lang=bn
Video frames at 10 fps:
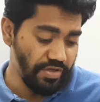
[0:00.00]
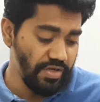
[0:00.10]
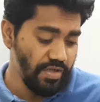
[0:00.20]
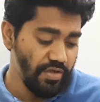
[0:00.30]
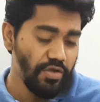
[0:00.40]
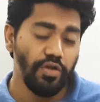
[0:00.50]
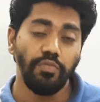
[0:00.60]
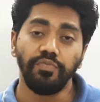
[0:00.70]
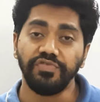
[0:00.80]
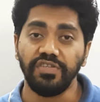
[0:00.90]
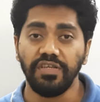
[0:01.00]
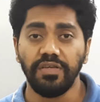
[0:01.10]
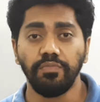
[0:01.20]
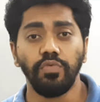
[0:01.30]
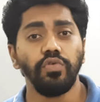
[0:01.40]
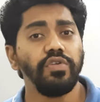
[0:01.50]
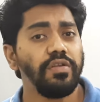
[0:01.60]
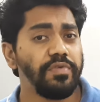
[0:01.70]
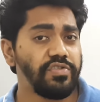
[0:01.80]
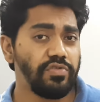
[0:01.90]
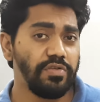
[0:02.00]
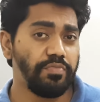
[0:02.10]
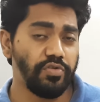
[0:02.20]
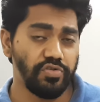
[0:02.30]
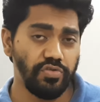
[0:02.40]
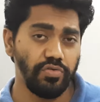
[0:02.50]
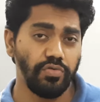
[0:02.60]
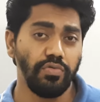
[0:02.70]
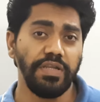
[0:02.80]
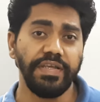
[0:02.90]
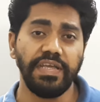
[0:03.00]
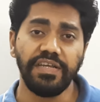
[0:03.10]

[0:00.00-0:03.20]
এর যে বহু নির্বাচনী প্রশ্নগুলি